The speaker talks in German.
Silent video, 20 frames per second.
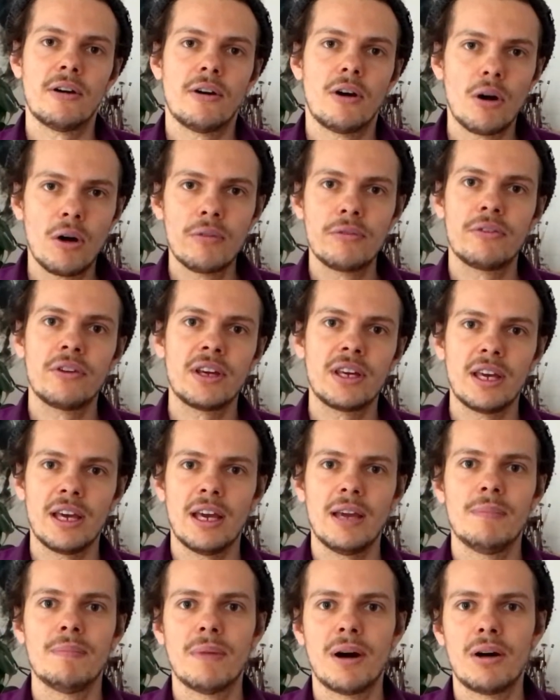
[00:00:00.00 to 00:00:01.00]
hoffe ich
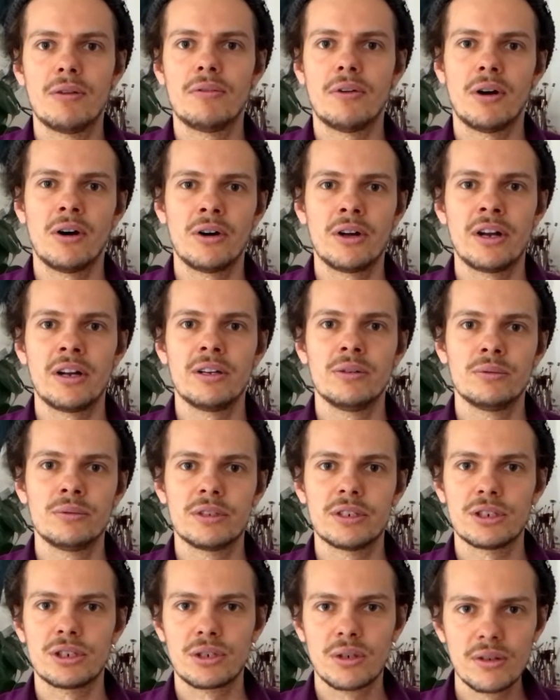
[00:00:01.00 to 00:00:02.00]
eben auf eure
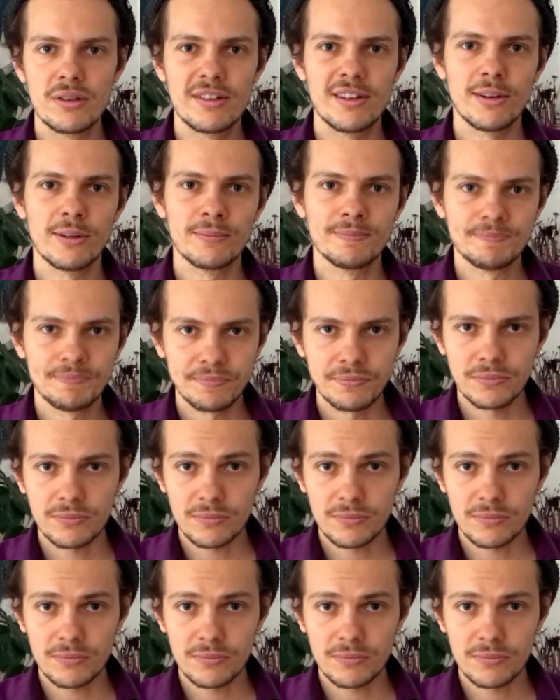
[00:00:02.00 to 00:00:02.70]
Unterstützung,